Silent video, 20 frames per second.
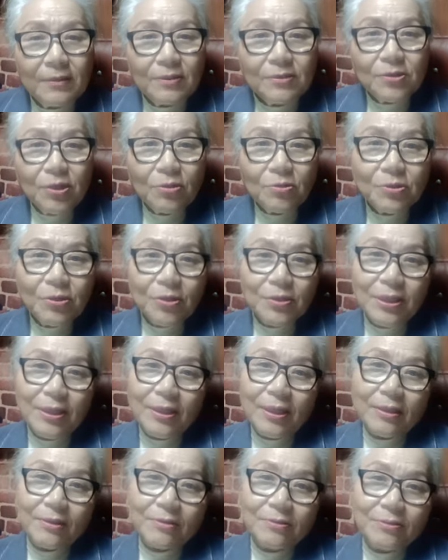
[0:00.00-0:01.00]

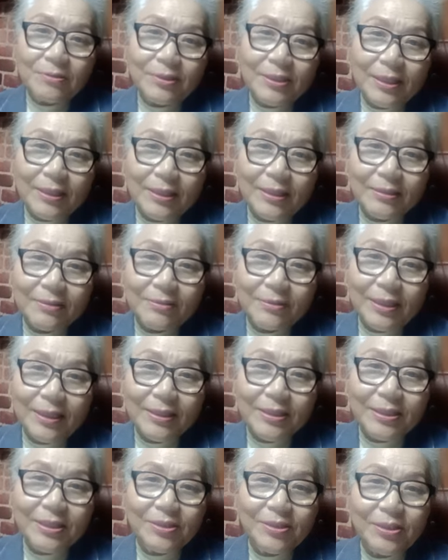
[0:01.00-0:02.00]
성령의 은사가
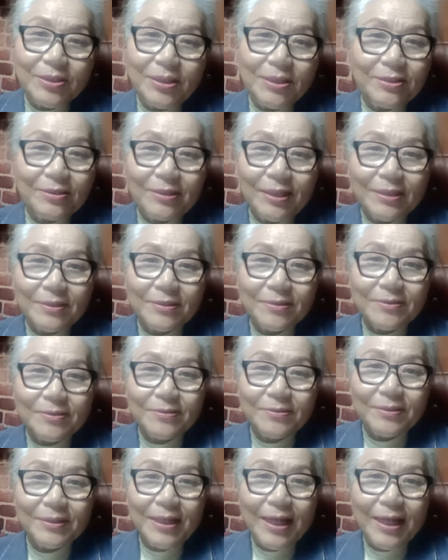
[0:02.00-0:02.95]
있거나 기적이 일어나는 것은